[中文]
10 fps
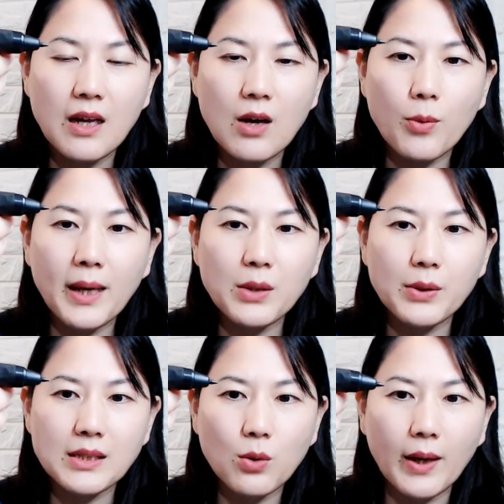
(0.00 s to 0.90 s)
我本来以为
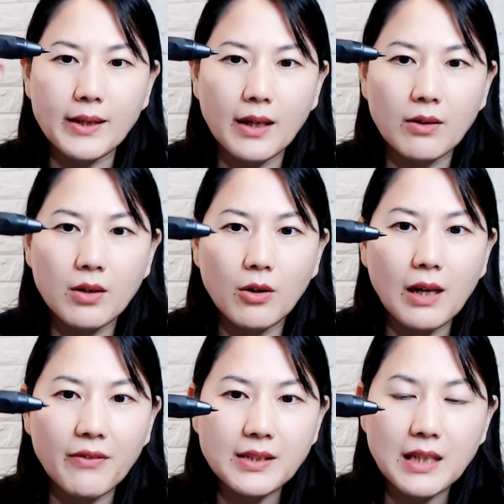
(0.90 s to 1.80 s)
它是坏掉，后来
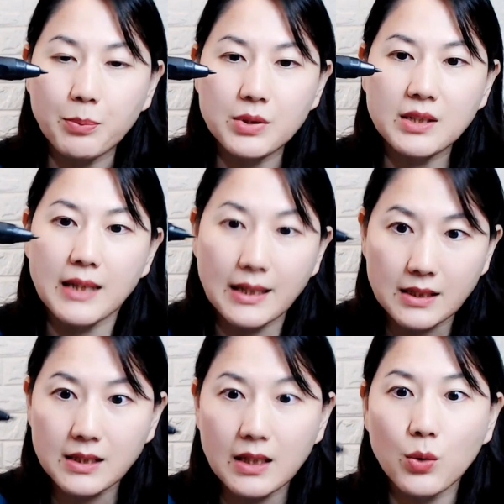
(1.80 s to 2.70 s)
发现，哎，不是，它是
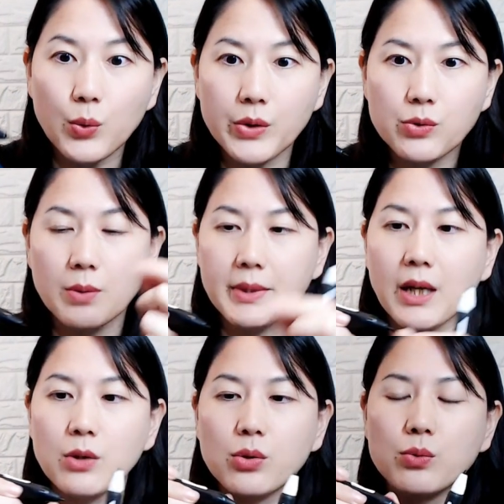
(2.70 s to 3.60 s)
真的故意做的比
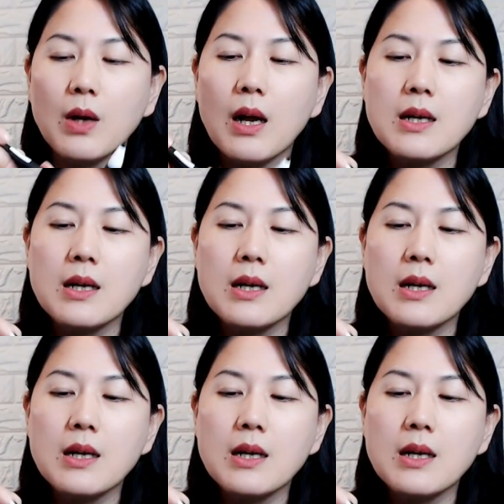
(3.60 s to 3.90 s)
较凸，